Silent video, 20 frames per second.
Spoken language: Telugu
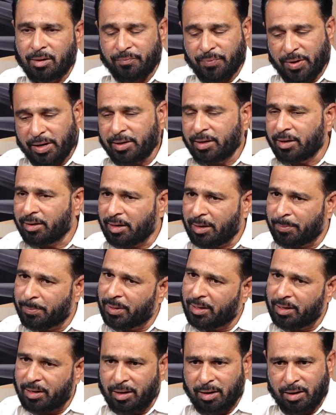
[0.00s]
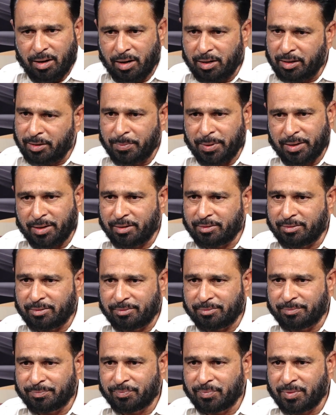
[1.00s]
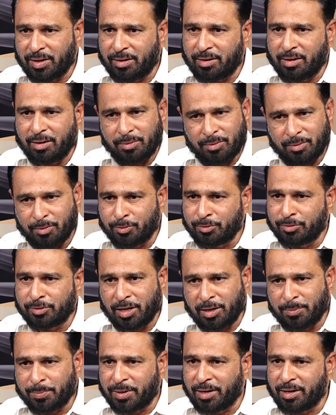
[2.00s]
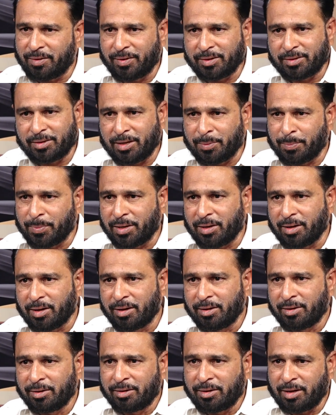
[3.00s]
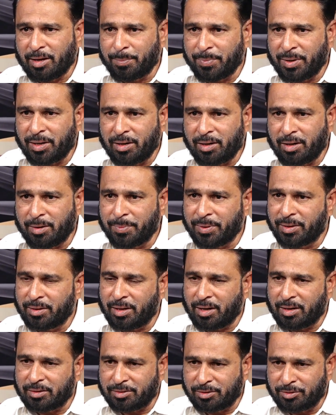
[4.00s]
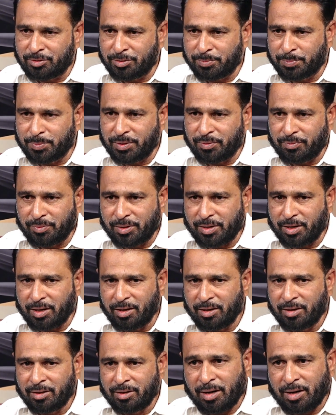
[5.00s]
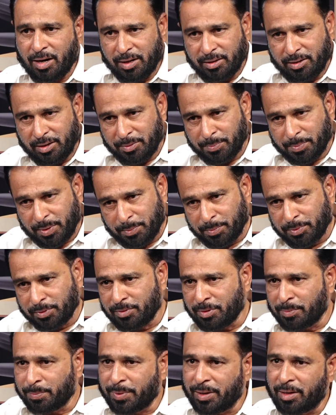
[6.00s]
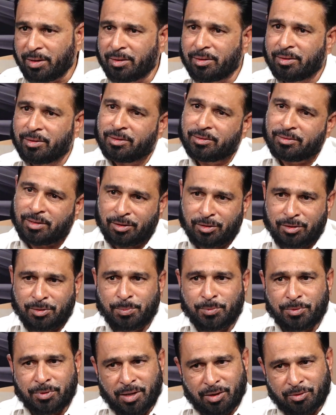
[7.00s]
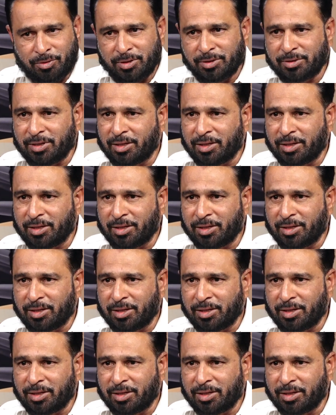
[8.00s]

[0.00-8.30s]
ఫైనల్గా ఎమ్మెల్యే అల్టిమేట్ అవుతాడు hmm. అంటే రోజు కనపడే వ్యక్తి ఎమ్మెల్యే ఎమ్మెల్యే మీద అసంతృప్తి ఉంటే అది ప్రభుత్వంపై సంతృప్తి ఉన్న కొన్ని